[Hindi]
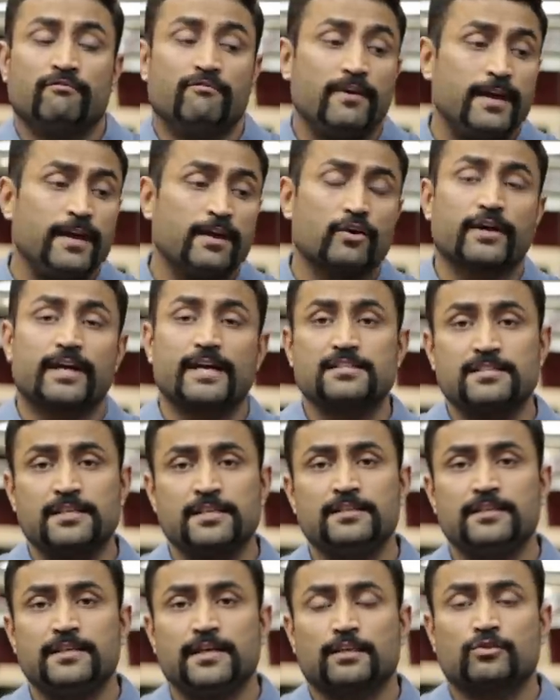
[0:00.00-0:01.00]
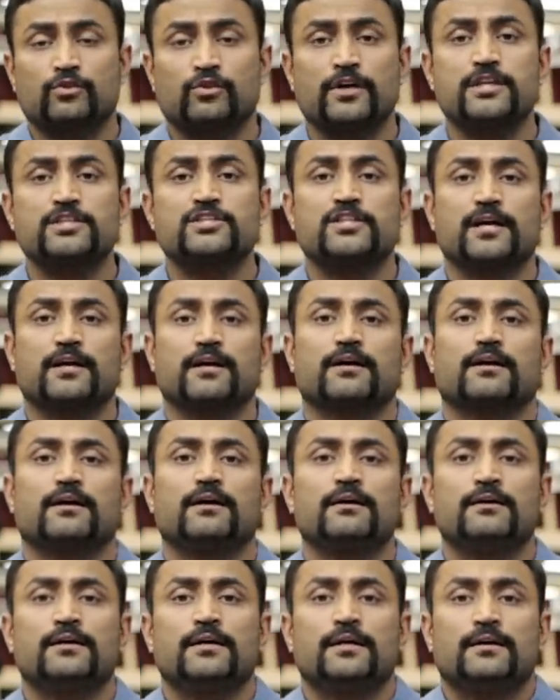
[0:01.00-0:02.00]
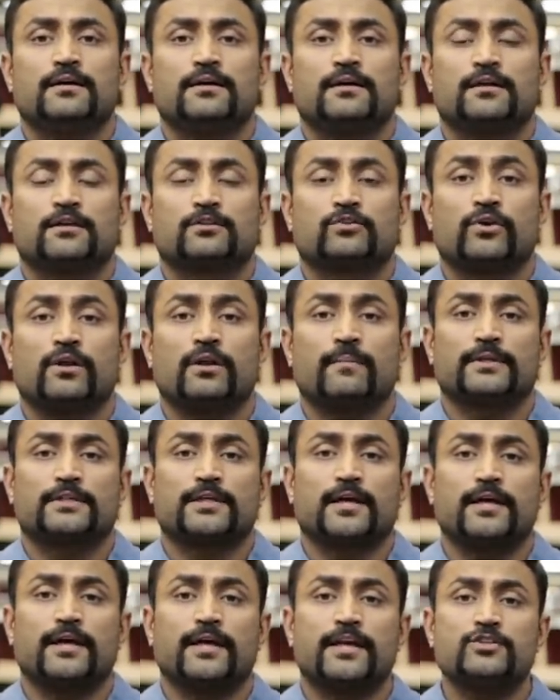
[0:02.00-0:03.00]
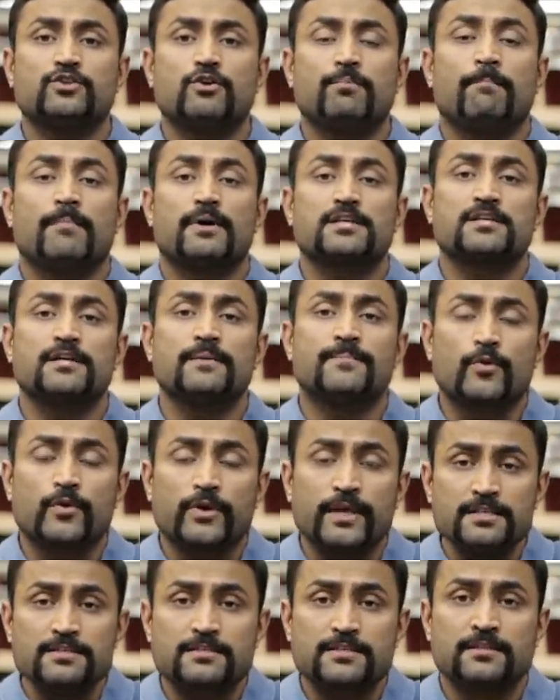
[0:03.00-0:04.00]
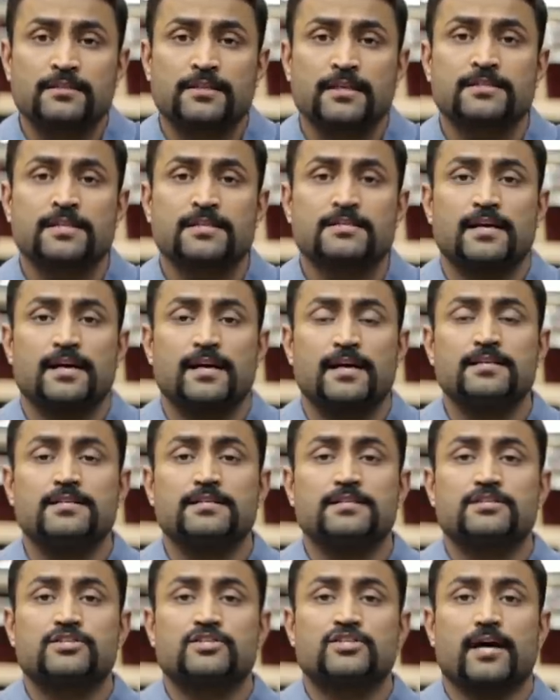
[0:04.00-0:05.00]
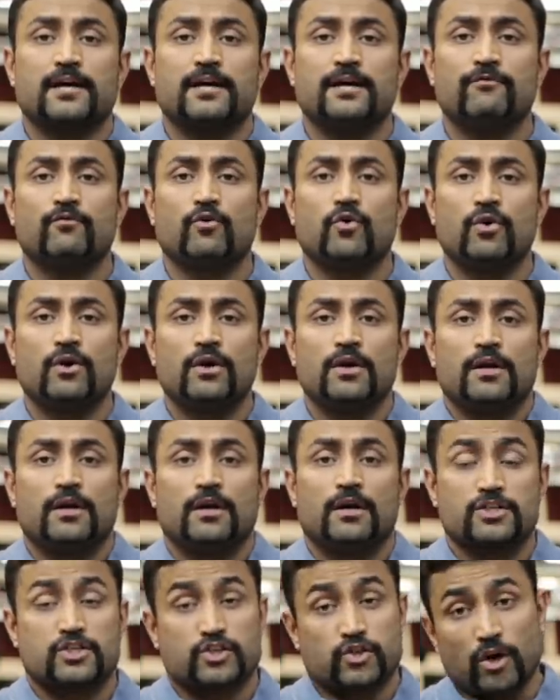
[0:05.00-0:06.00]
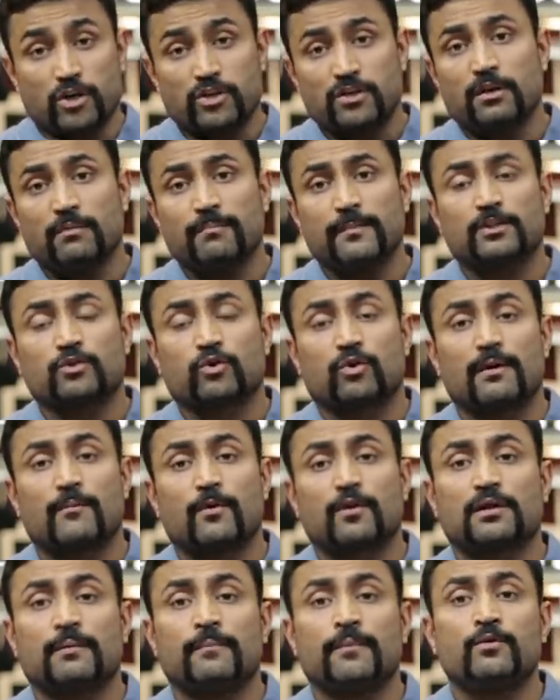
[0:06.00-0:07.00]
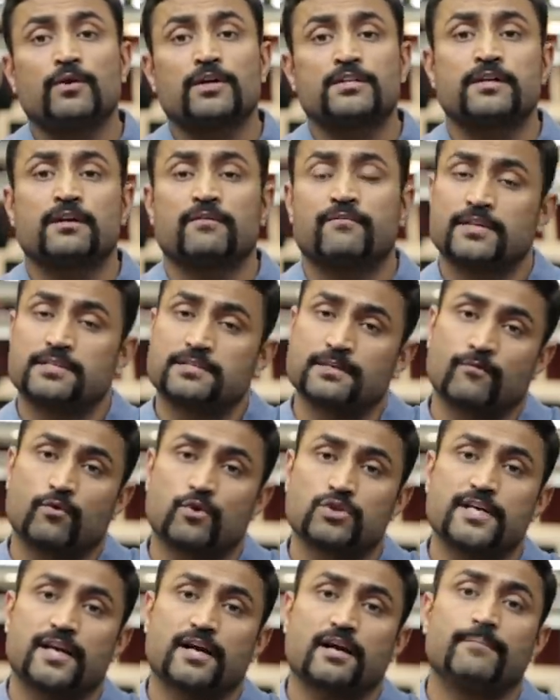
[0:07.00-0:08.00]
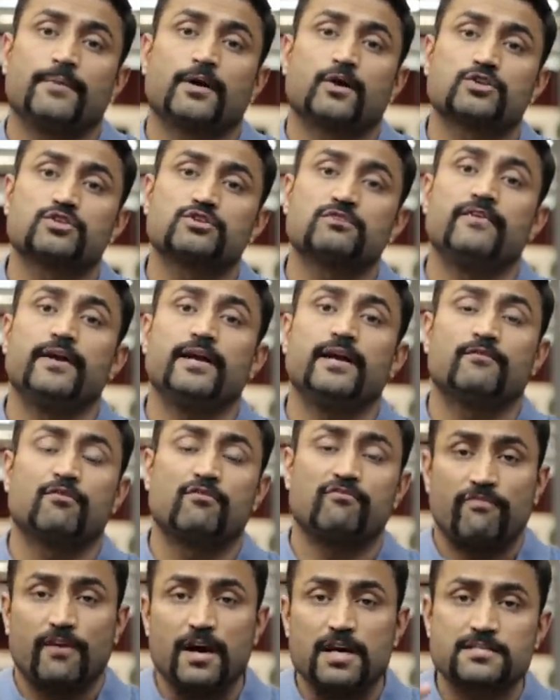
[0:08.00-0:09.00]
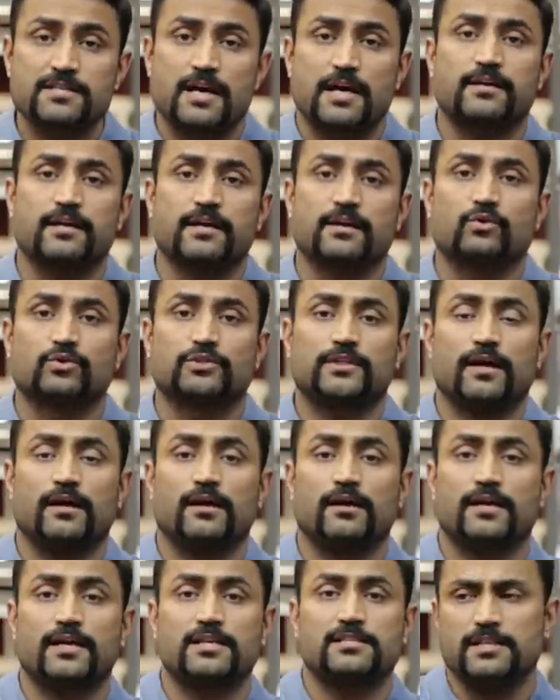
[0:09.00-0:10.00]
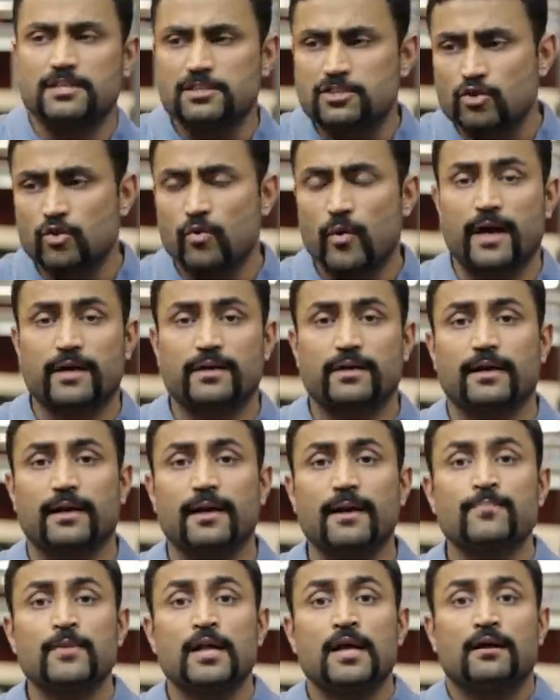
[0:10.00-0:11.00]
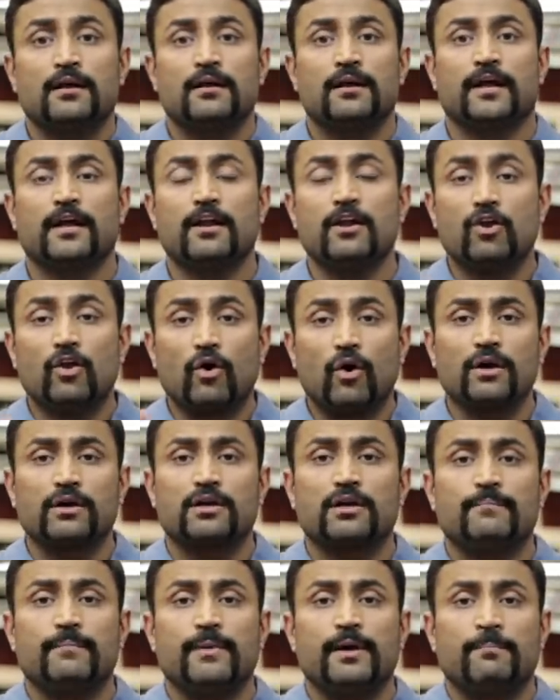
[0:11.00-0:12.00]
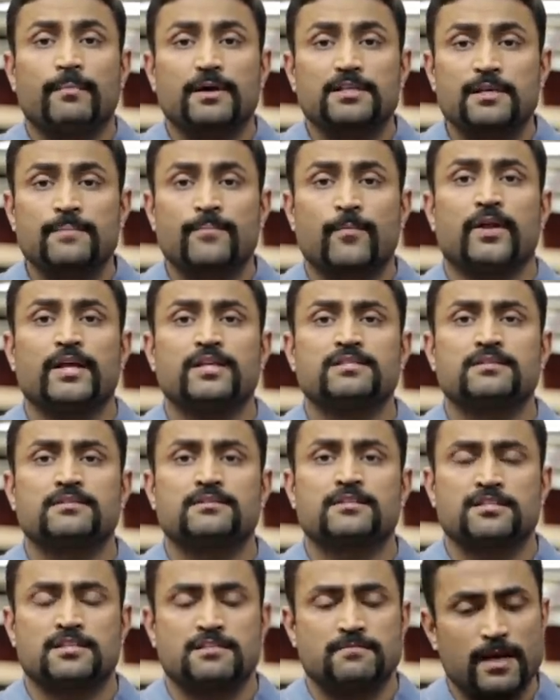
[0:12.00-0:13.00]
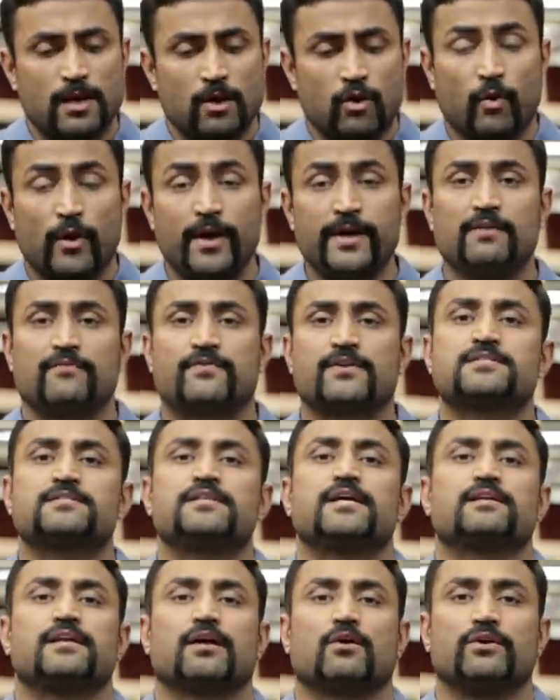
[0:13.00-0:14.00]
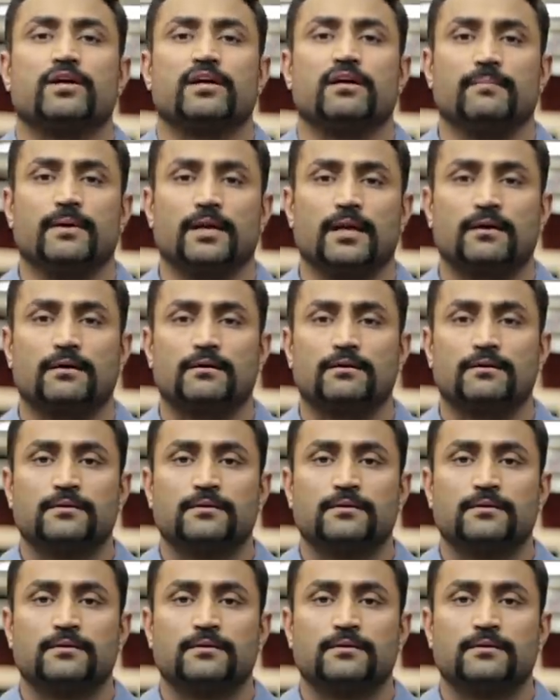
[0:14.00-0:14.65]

वे uh, और केसिन दिया तो उन्होंने चेक करा तुमने तो बताया कि जो मसल प्रोटीन सिंथेसिस है चाहे वो शॉर्ट टर्म में थोड़ा बहुत अमीनो एसिड डिफरेंस ऑफकोर्स आएगा बिकॉज जो वे है वो फास्ट एक्टिंग होता है केसीन स्लो एक्टिंग है लेकिन लॉन्ग रन में मसल प्रोटीन सिंथेसिस में कोई डिफरेंस देखने को नहीं मिला